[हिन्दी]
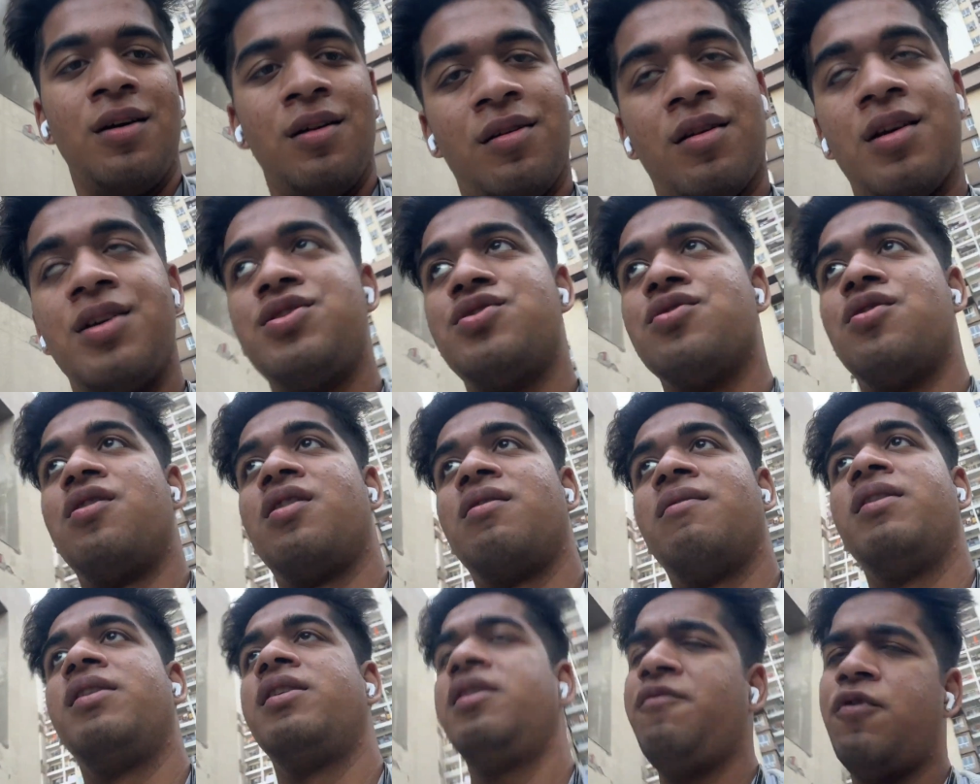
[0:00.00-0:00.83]
सही शौक
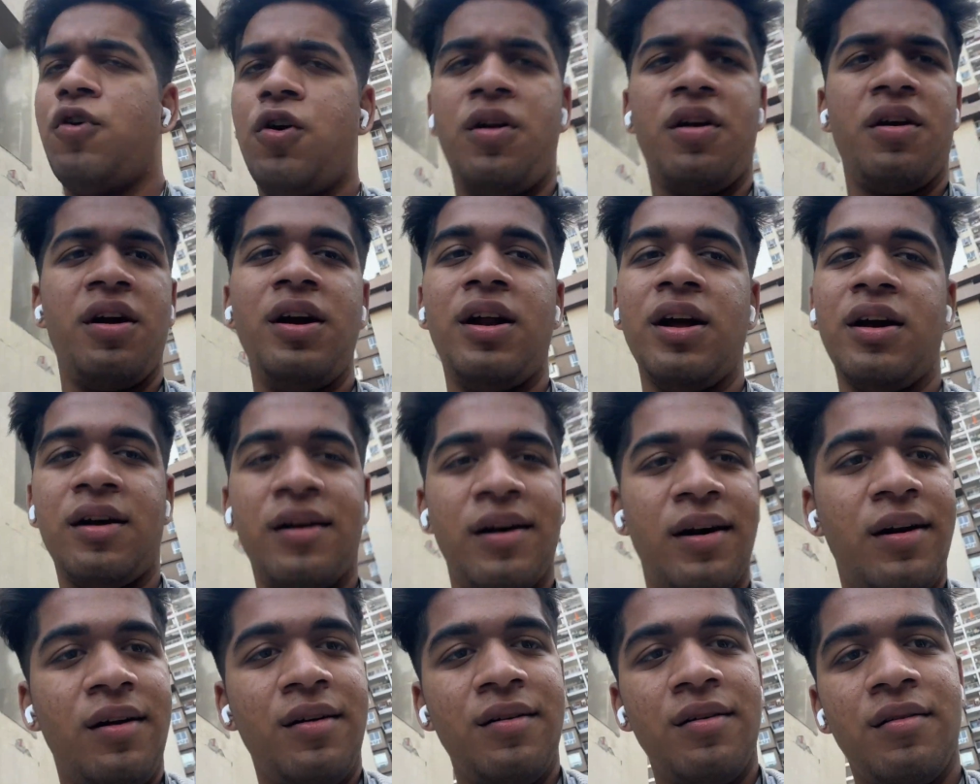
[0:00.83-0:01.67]
है नहीं वाटर इंटेक
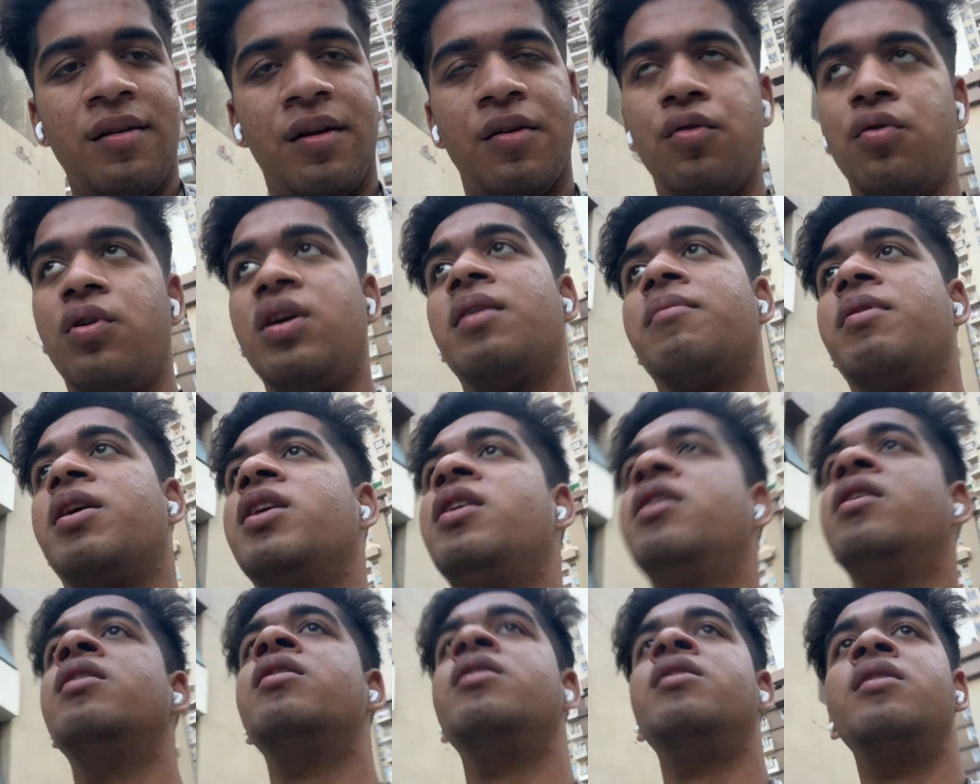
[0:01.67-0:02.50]
करना ज़रूरी है भाई
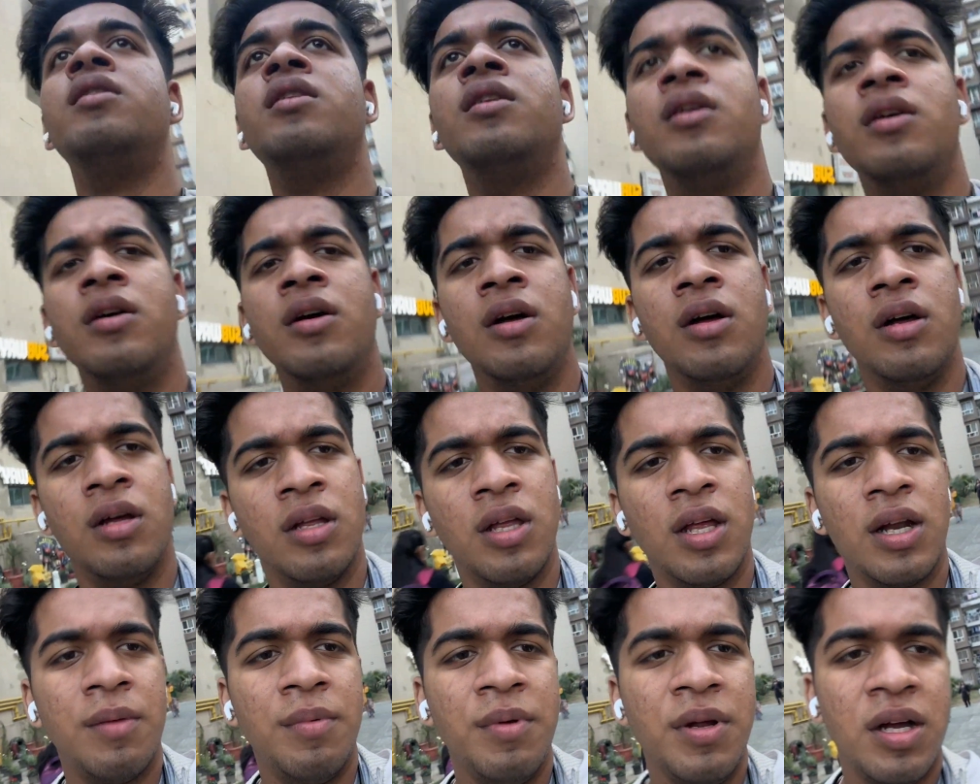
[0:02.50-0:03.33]

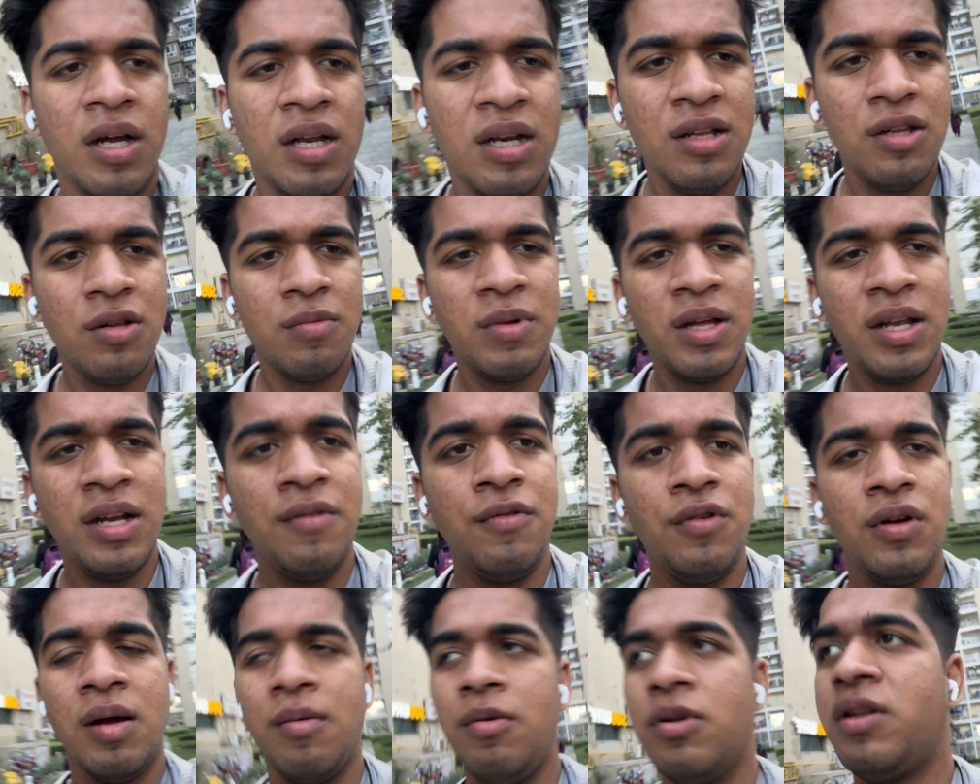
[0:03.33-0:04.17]
यार अभी कल ही तो मैंने वो
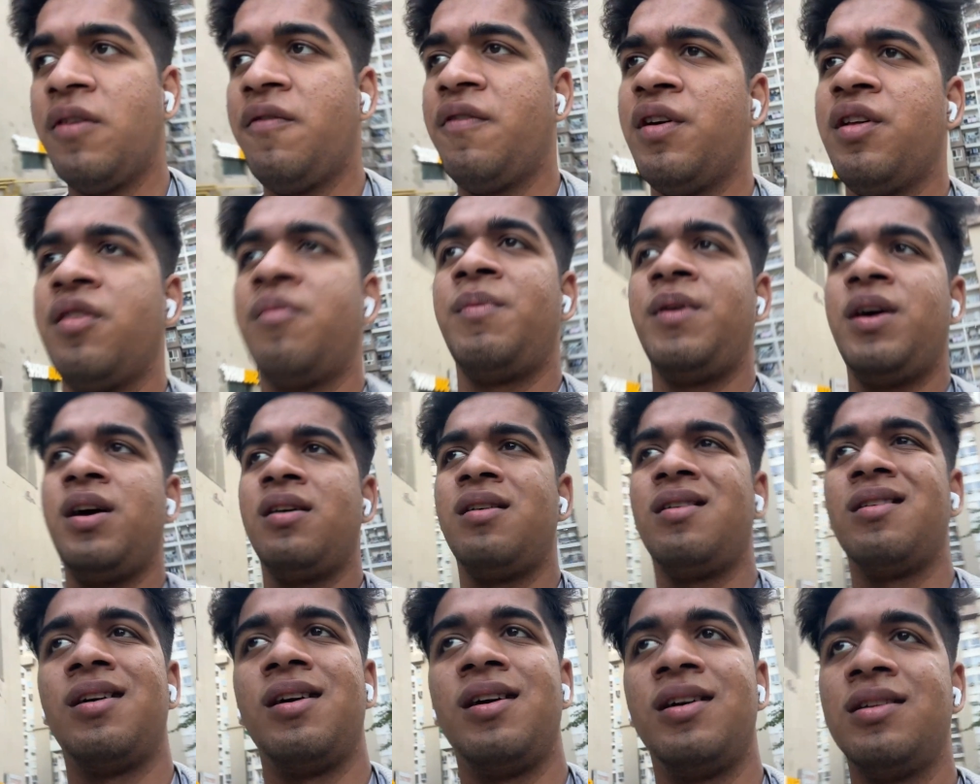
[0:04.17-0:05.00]
क्या बोलते फेस पैक
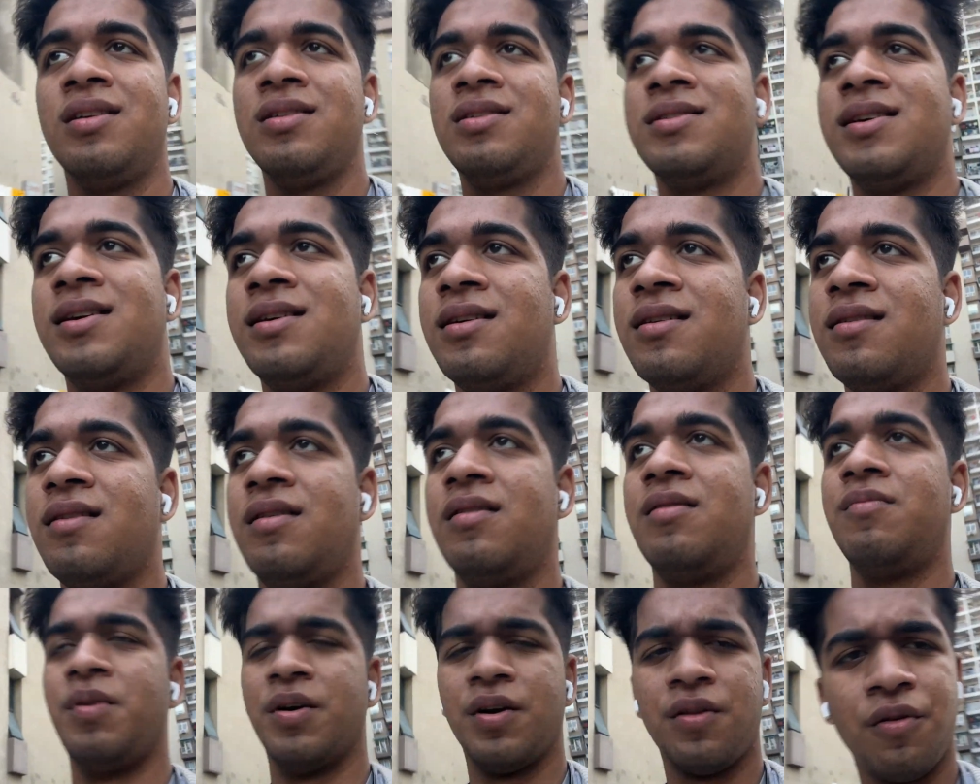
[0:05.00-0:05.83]
लगाया था अच्छा खासा
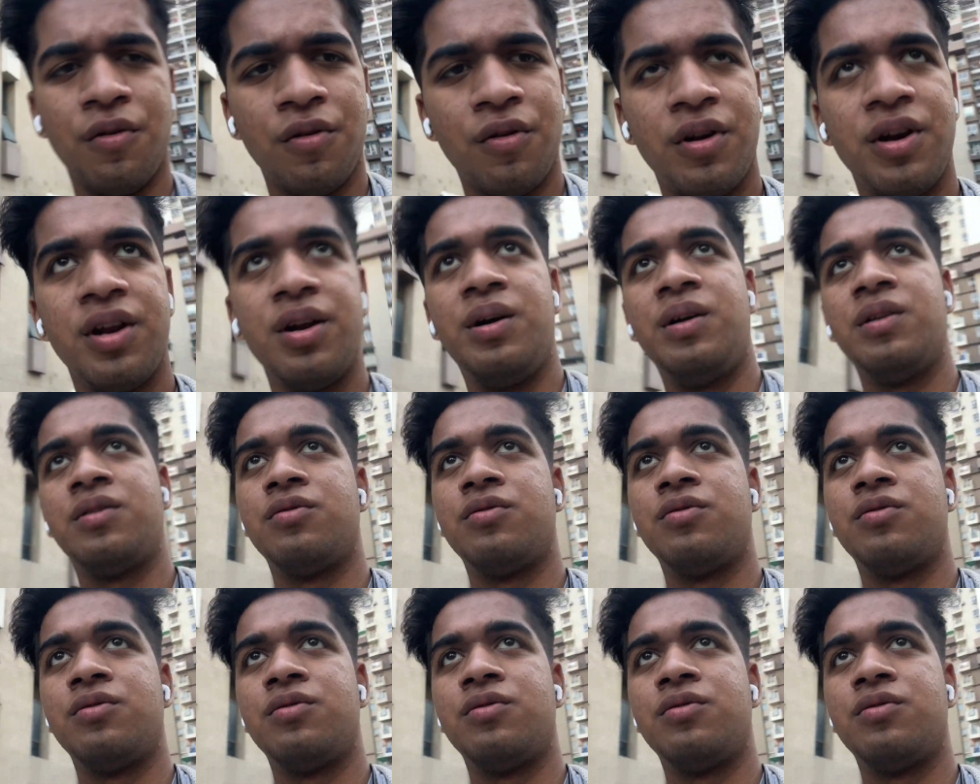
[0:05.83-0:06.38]
परसों सॉरी रात